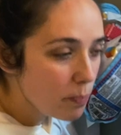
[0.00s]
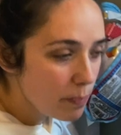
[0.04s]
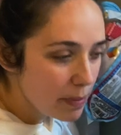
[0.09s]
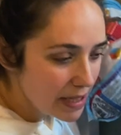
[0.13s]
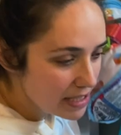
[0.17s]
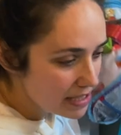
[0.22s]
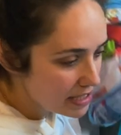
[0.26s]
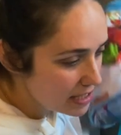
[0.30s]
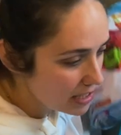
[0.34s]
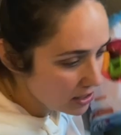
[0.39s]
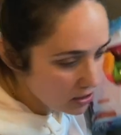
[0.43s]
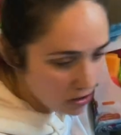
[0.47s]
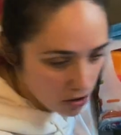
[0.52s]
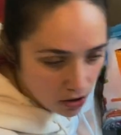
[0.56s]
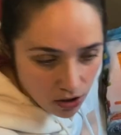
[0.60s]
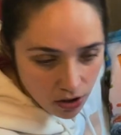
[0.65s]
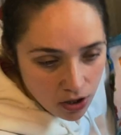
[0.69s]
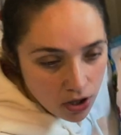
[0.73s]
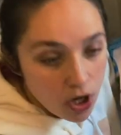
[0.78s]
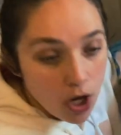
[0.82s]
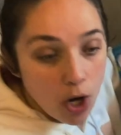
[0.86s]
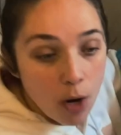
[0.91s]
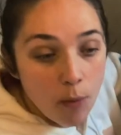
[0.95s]
pinchito
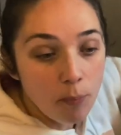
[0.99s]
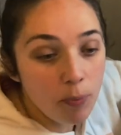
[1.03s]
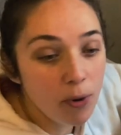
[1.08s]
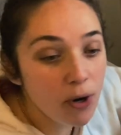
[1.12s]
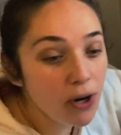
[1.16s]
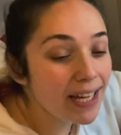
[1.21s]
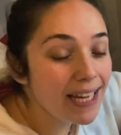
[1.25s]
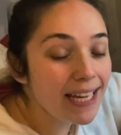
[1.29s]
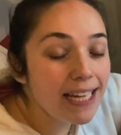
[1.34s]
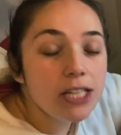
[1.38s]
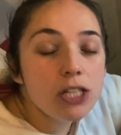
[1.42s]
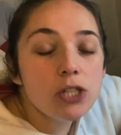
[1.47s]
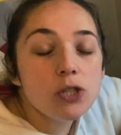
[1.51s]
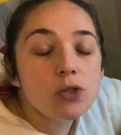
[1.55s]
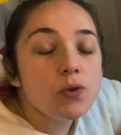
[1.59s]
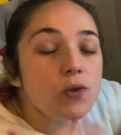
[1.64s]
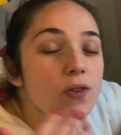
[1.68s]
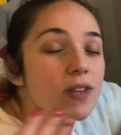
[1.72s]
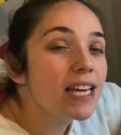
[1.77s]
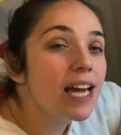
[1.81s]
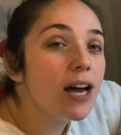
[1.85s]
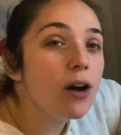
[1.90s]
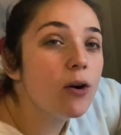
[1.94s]
porque en su
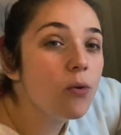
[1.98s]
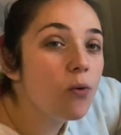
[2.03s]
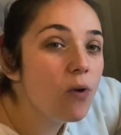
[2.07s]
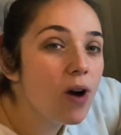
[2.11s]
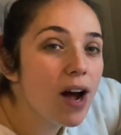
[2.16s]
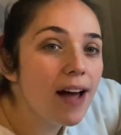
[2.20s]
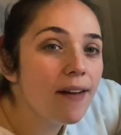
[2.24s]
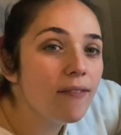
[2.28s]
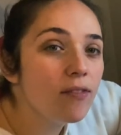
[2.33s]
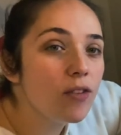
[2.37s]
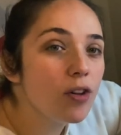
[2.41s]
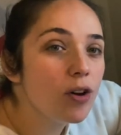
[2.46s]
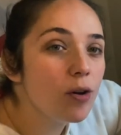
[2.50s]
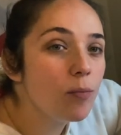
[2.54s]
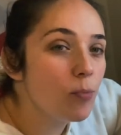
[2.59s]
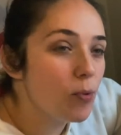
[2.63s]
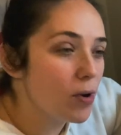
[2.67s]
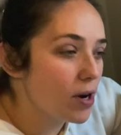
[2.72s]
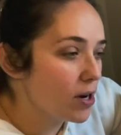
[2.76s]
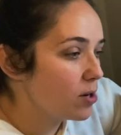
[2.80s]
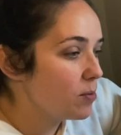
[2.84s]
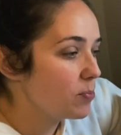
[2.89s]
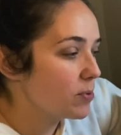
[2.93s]
día jugando,
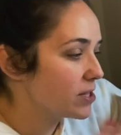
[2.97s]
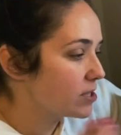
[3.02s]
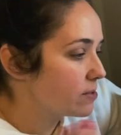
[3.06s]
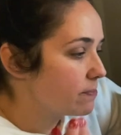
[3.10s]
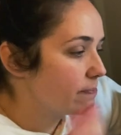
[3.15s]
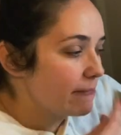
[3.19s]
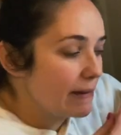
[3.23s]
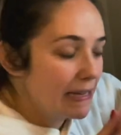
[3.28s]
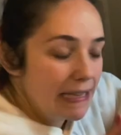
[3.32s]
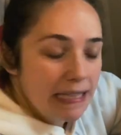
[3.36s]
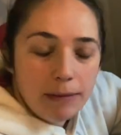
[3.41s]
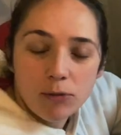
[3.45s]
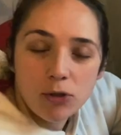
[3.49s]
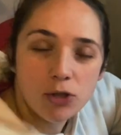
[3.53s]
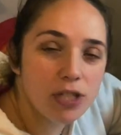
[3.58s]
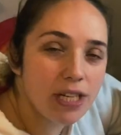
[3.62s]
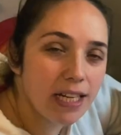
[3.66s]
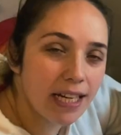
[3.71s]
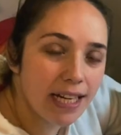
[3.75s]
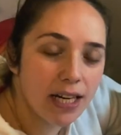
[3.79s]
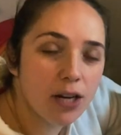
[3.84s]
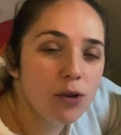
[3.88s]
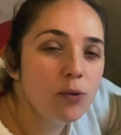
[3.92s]
bueno, pues metimos
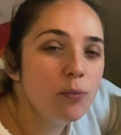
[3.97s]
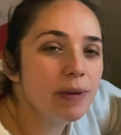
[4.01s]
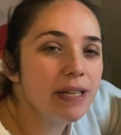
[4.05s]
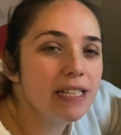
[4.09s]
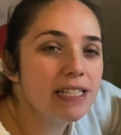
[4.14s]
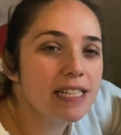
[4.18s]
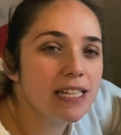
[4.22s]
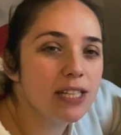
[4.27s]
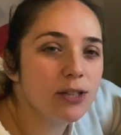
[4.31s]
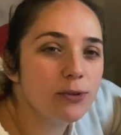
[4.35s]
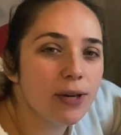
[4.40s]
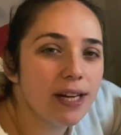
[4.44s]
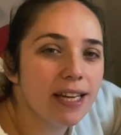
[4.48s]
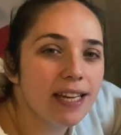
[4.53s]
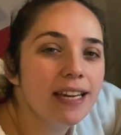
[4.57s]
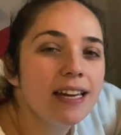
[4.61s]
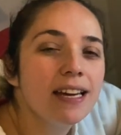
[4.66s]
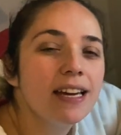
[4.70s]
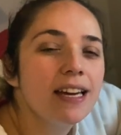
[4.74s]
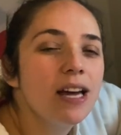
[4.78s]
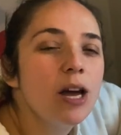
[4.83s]
sin querer un pinchito ahí.